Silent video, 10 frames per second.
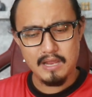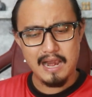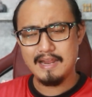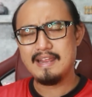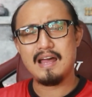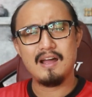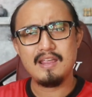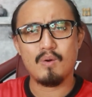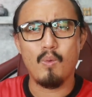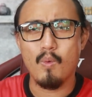อะไรเนี่ยเฮ้
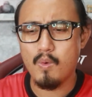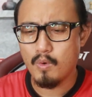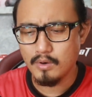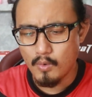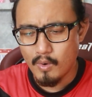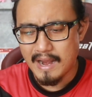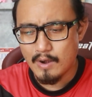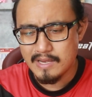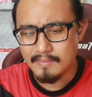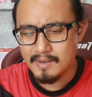ยโหคนงงแน่
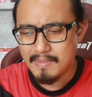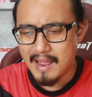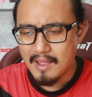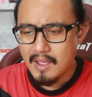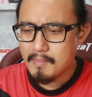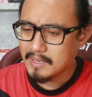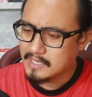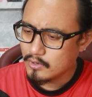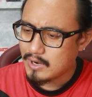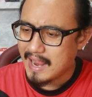นอนหยิบขึ้นมา มัน
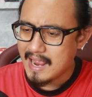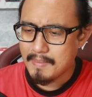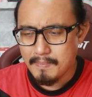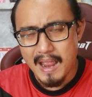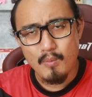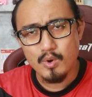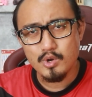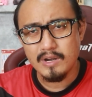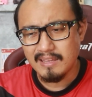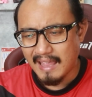คืออะไรอ่ะ เป็นแผงวงจ
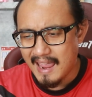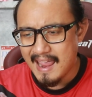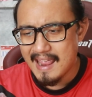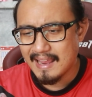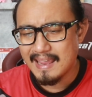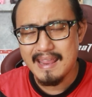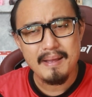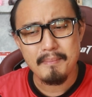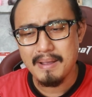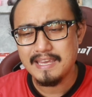รที่เท่อย่างงี้
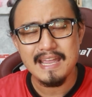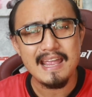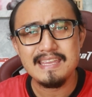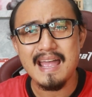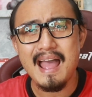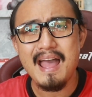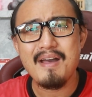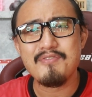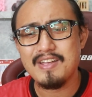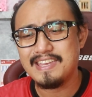ไม่ใช่ช้จ้า
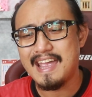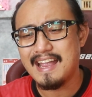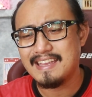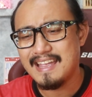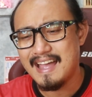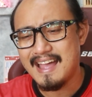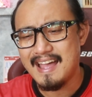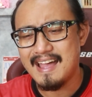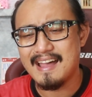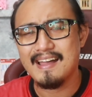ไฟแช็กจ้า
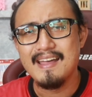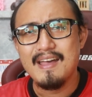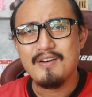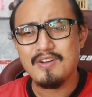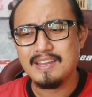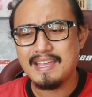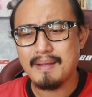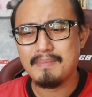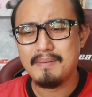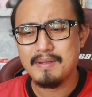ไฟแช็
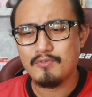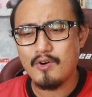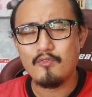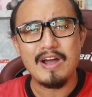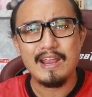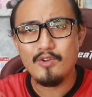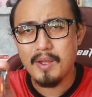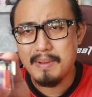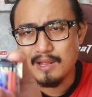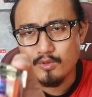กไม่มีไฟด้ว
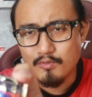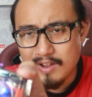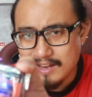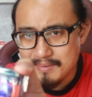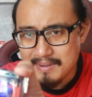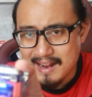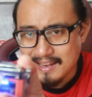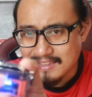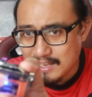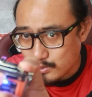ยไม่เห็นตัวไฟขึ้นมา
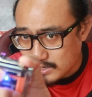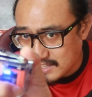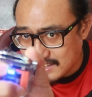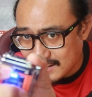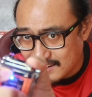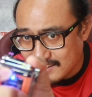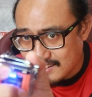นี่แต่จุดได้จริง